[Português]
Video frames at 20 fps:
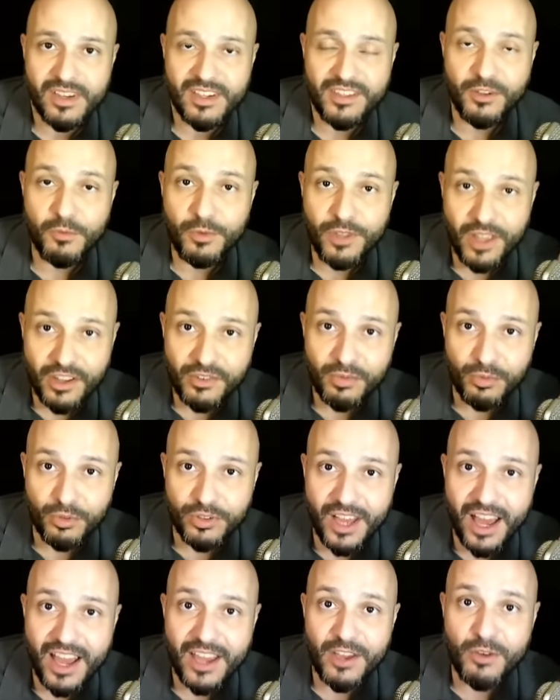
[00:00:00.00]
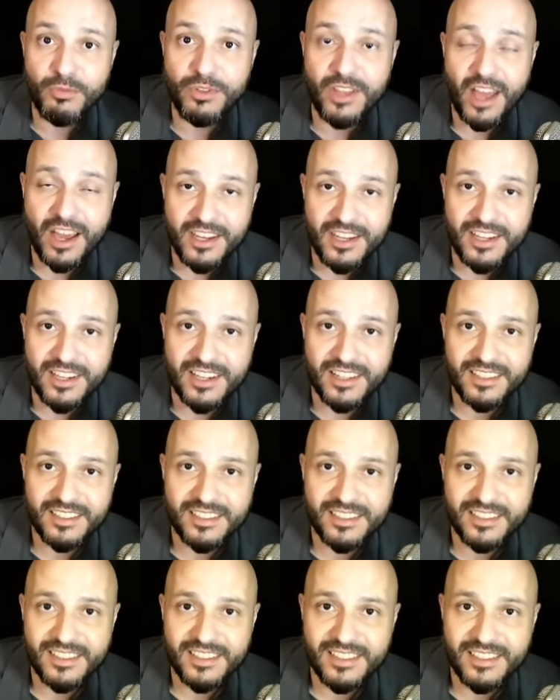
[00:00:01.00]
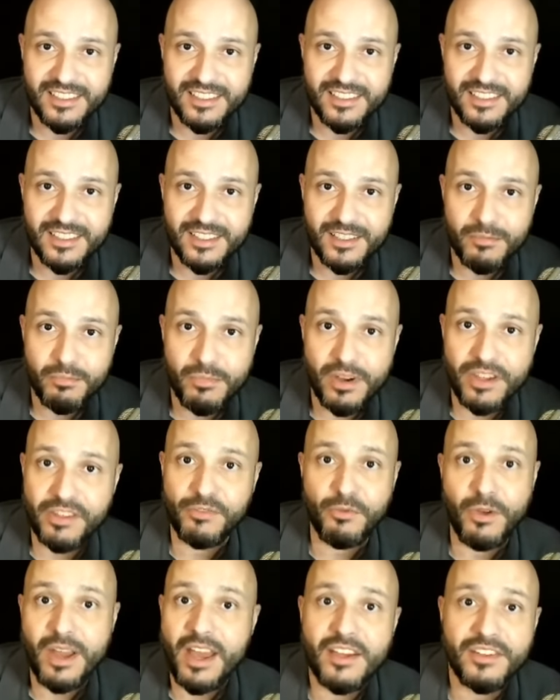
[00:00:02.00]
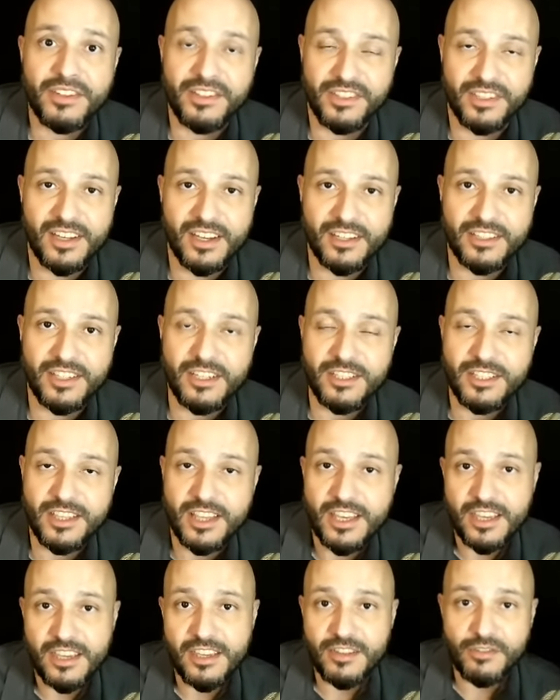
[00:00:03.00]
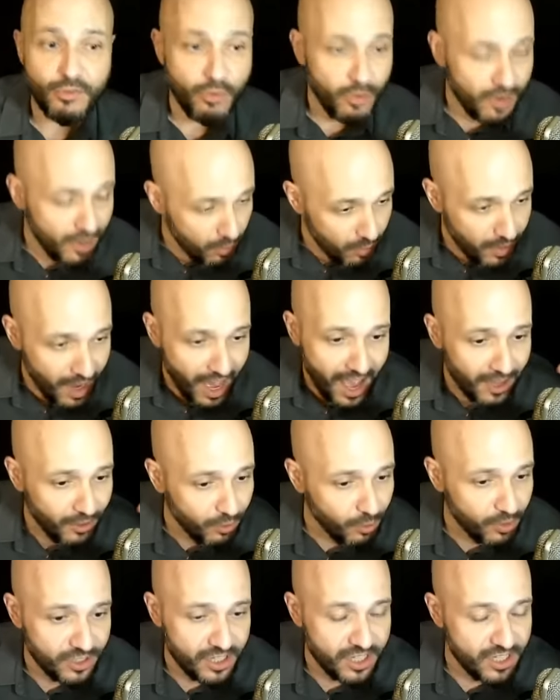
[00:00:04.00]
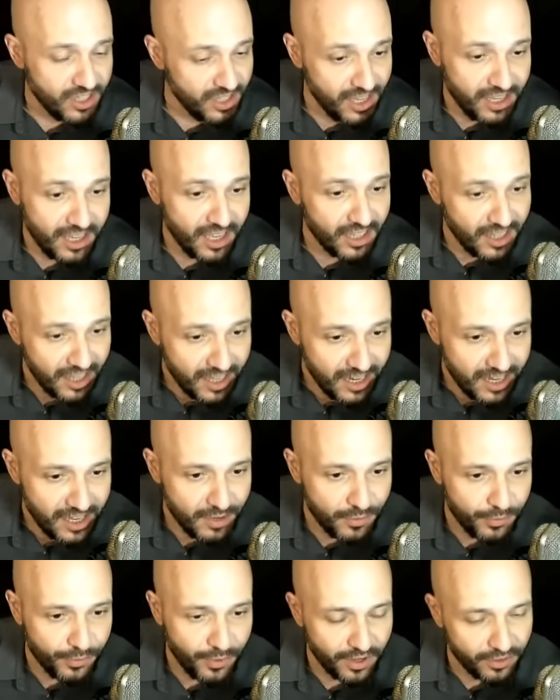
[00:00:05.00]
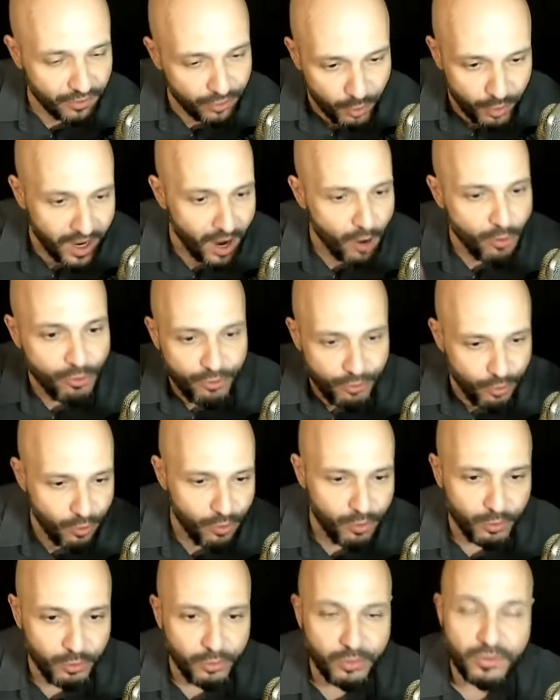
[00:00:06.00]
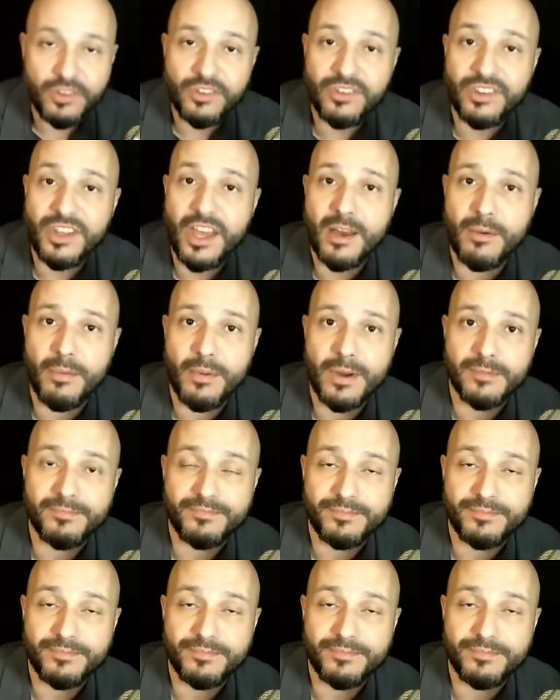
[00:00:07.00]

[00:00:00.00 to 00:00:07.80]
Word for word: Se eu pudesse mudar, eu mudaria. Mas não é assim. A gente tem que escolher um lado, a gente tem que aderir, jogar o jogo do sistema.